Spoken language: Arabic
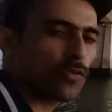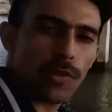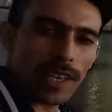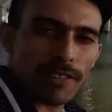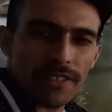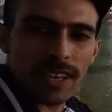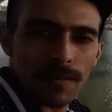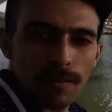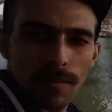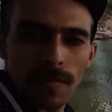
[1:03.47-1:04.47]
شوف واحد
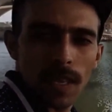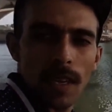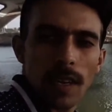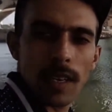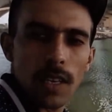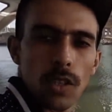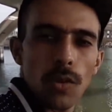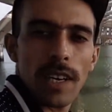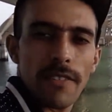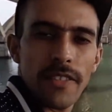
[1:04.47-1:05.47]
الفيلم كان
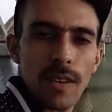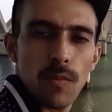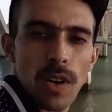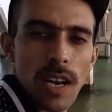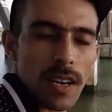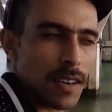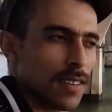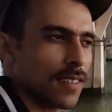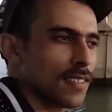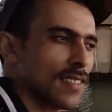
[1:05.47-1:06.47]
عنده واحد الفيلم واعر
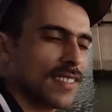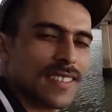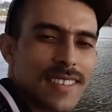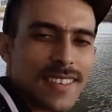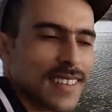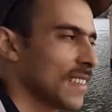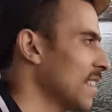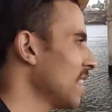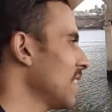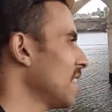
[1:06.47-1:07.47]
راه هو
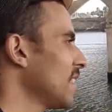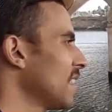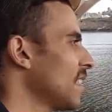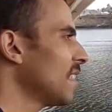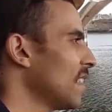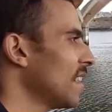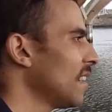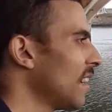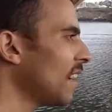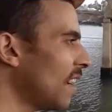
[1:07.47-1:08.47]

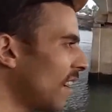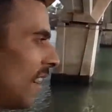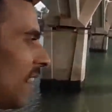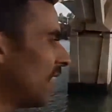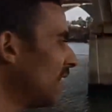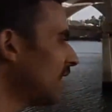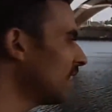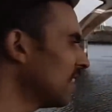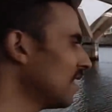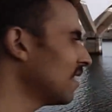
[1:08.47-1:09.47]
الفيلم اه
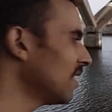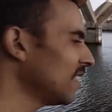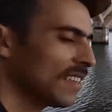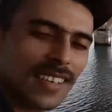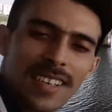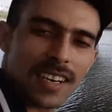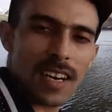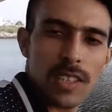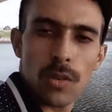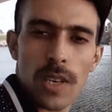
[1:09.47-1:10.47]

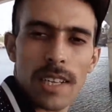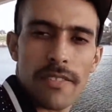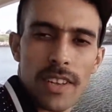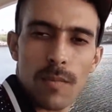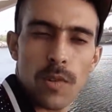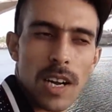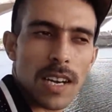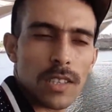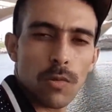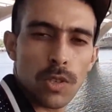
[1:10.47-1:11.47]
عنده واحد الفيلم
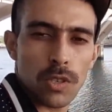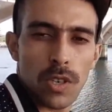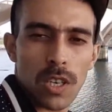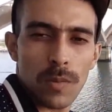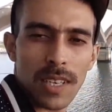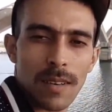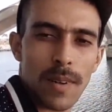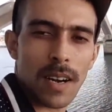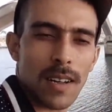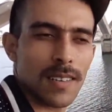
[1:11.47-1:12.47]
واعر دوزتو لكم داك المره